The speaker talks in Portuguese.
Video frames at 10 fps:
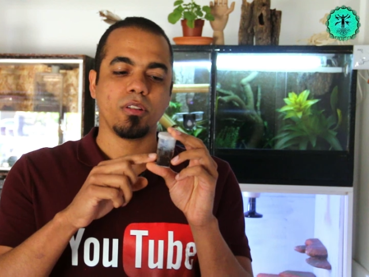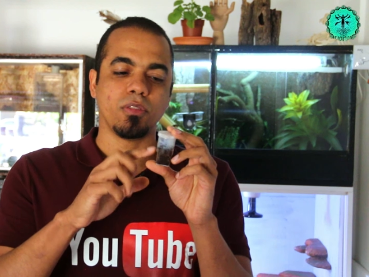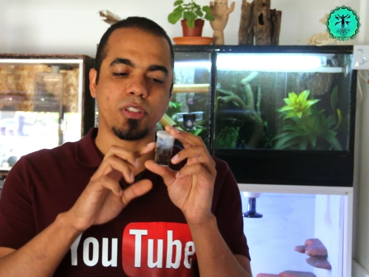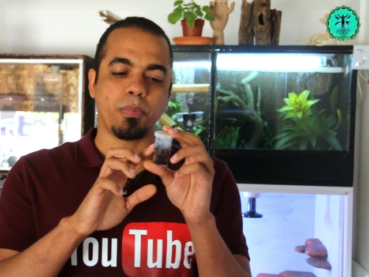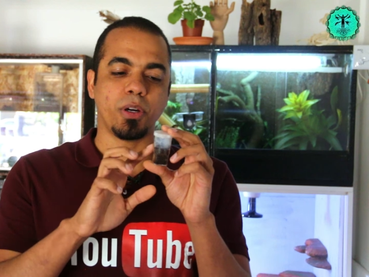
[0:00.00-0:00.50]

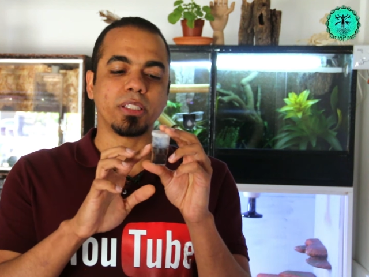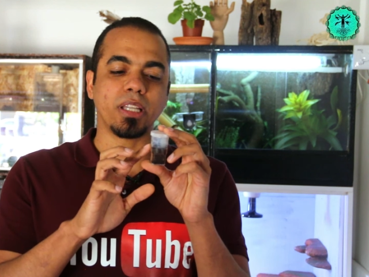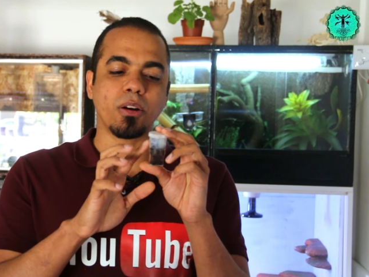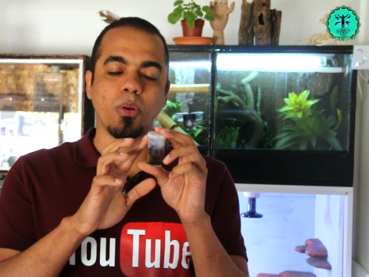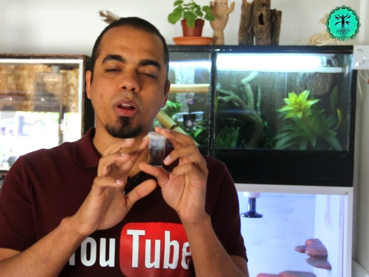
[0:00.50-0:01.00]
Você pode
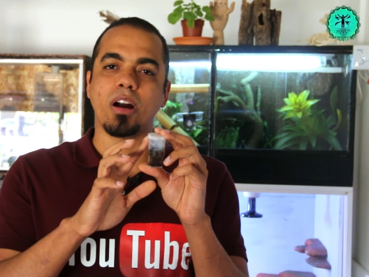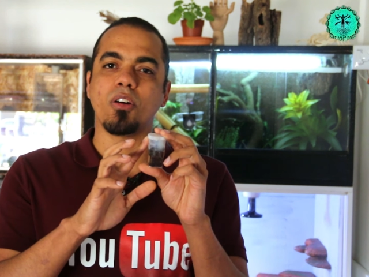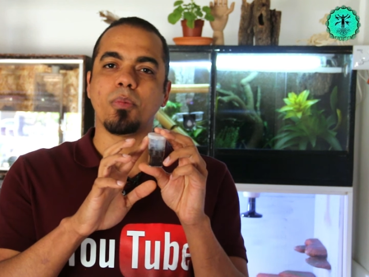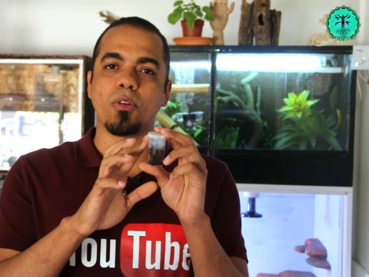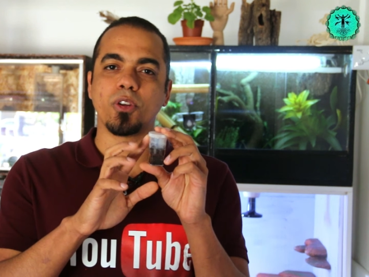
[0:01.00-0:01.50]
até colocar
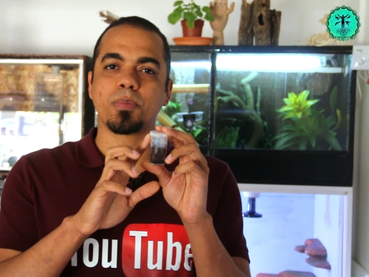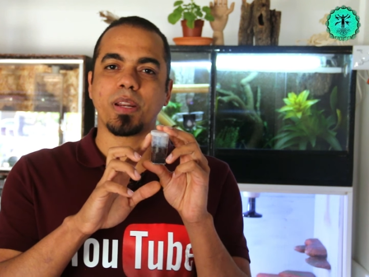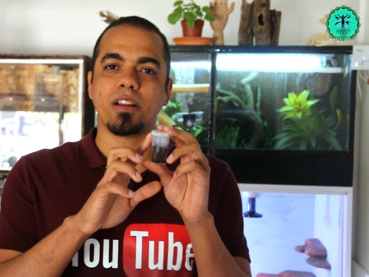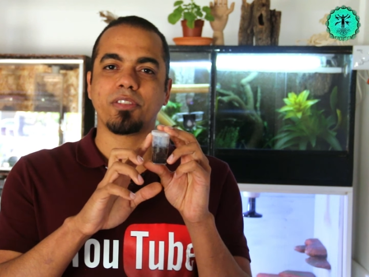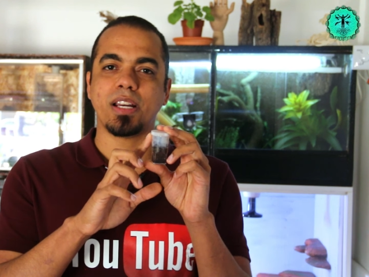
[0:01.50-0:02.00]
alguma coisa
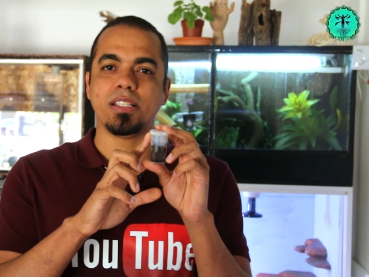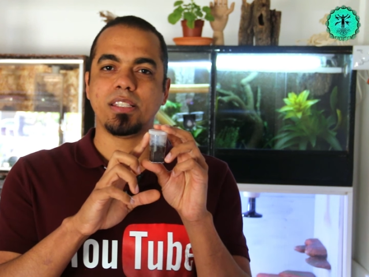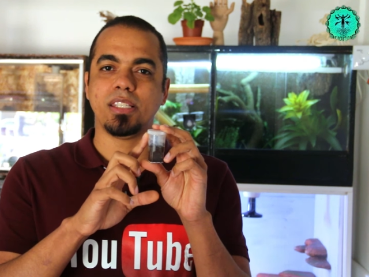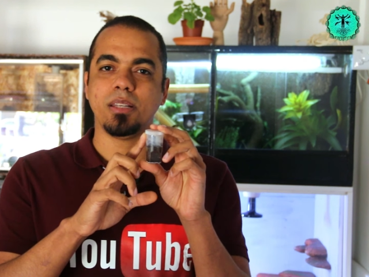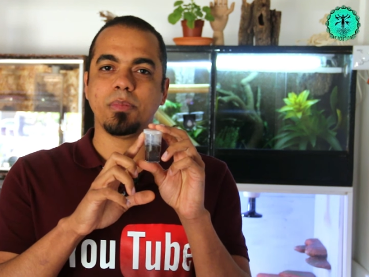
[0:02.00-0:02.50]
para ela ficar em
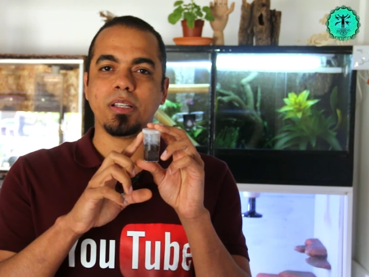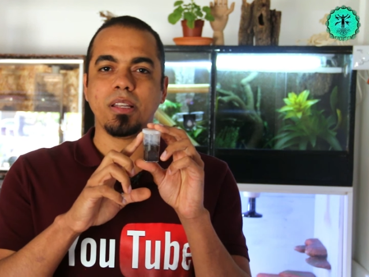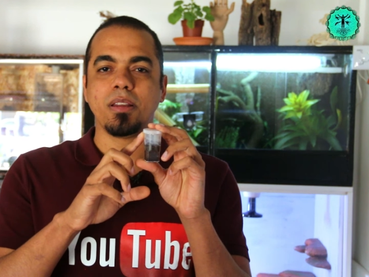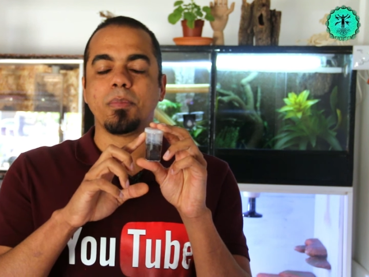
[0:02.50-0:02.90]
cima,